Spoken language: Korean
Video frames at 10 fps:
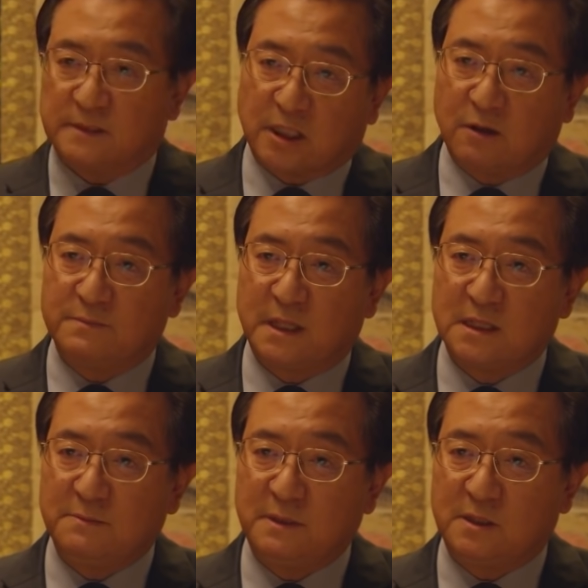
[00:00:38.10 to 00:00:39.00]

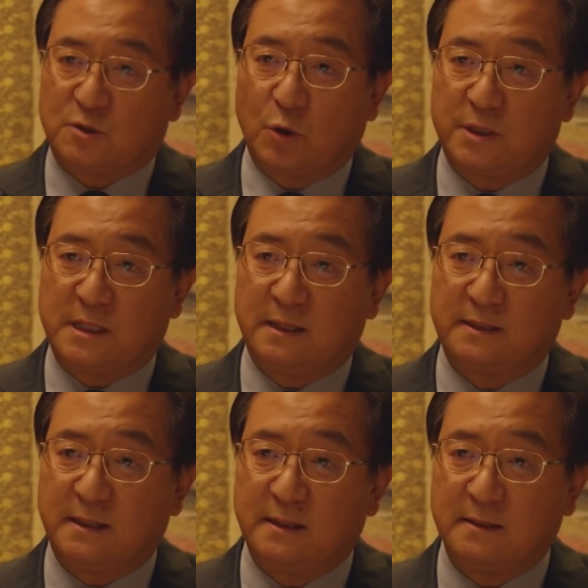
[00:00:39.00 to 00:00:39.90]
지검장님이 조
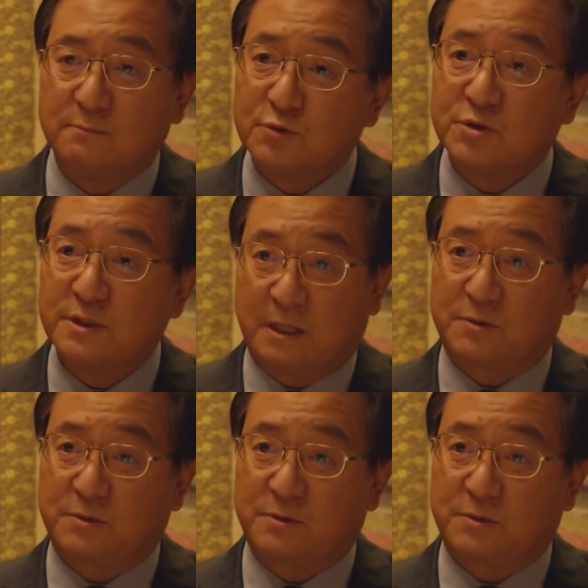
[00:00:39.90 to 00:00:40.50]
회장한테 무슨